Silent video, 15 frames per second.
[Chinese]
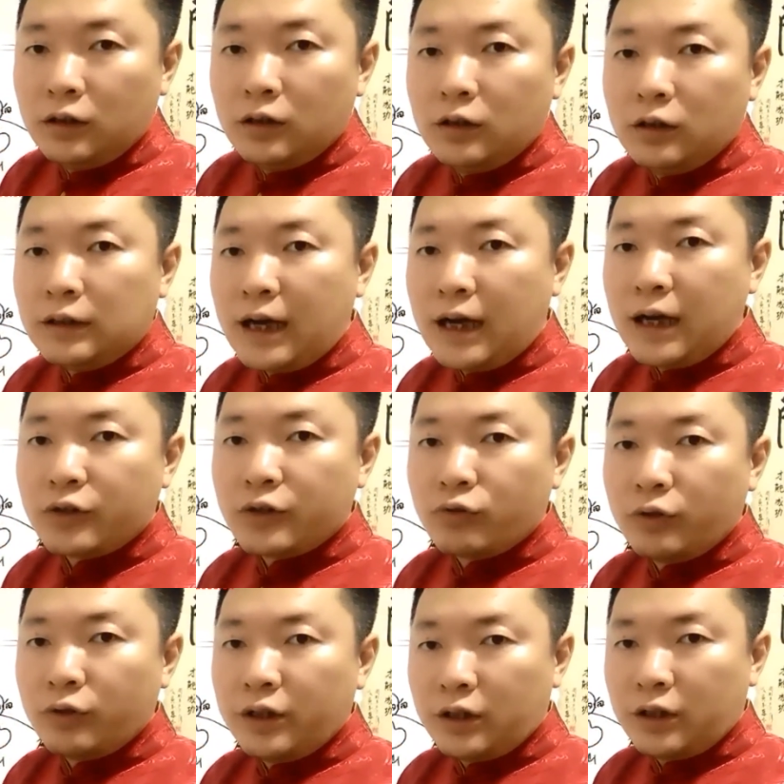纳
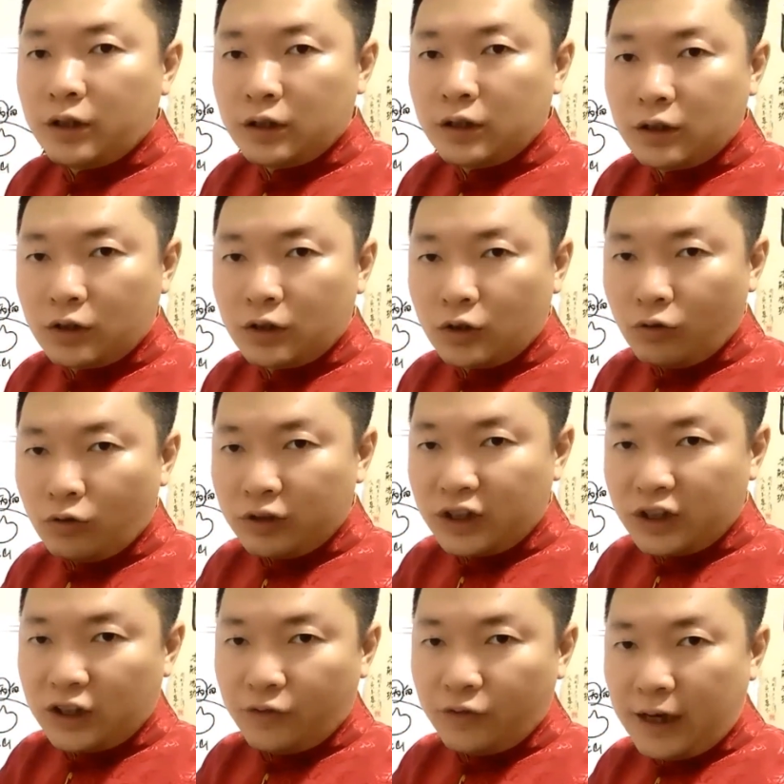水从吉
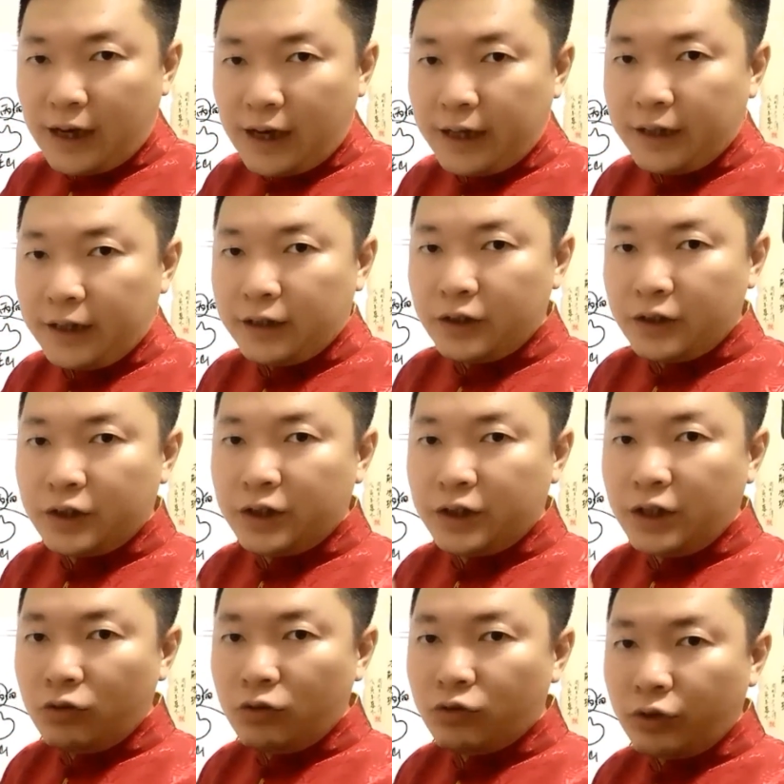方来，
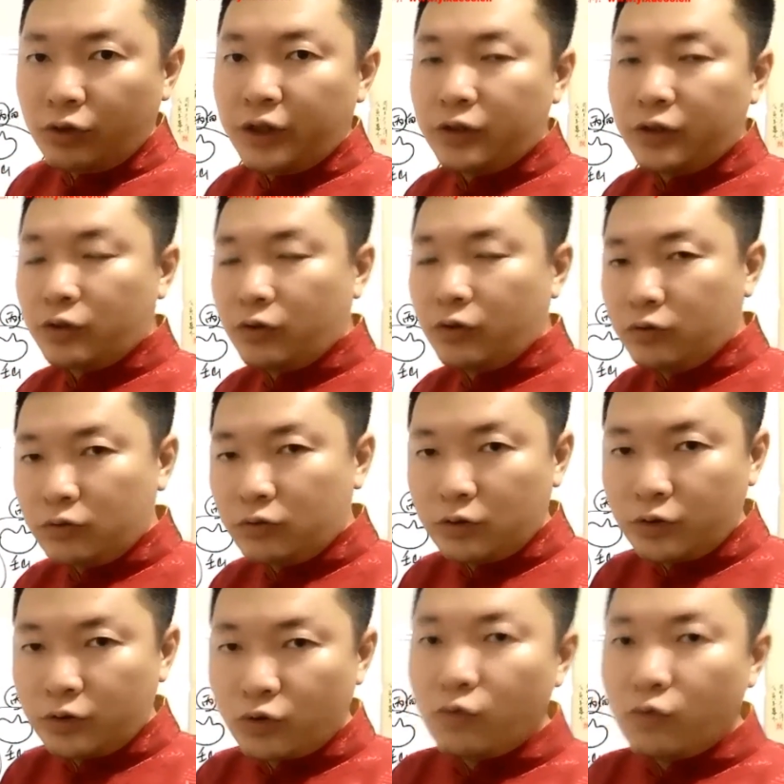消水从
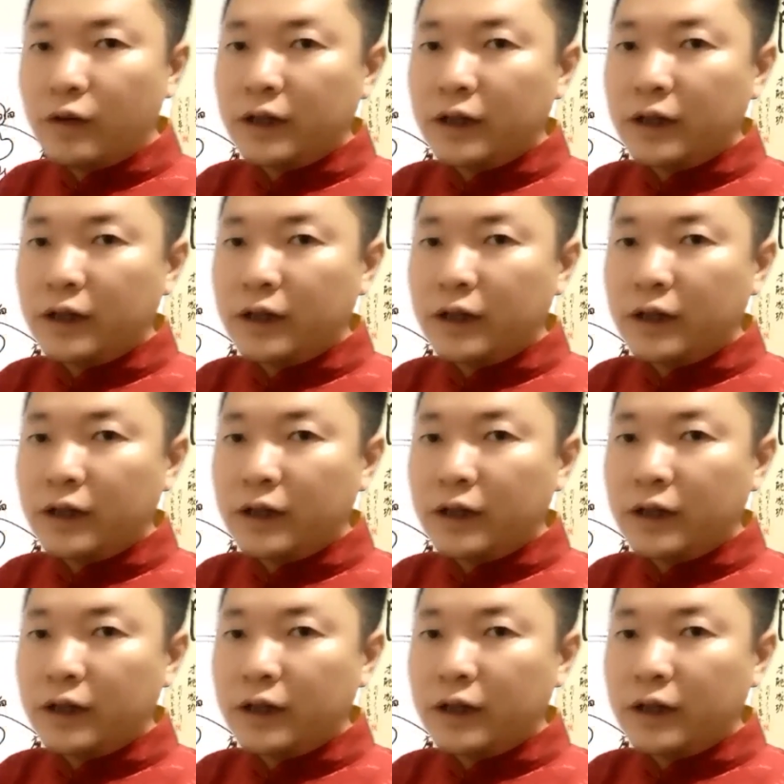松方